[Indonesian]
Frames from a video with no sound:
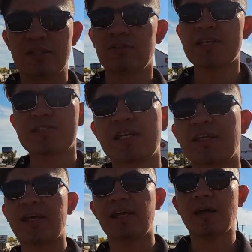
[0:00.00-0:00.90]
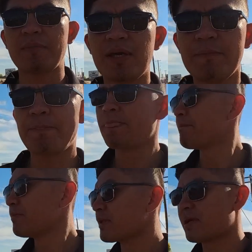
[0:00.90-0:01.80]
itu lain cerita ya tapi
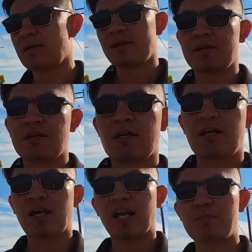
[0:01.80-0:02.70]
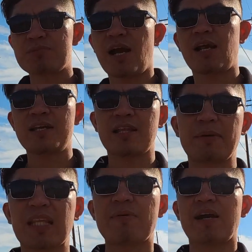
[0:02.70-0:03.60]
kalau misalkan
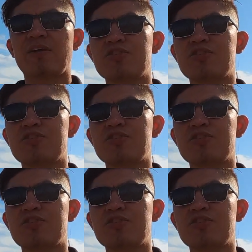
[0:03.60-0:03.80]
kita pertama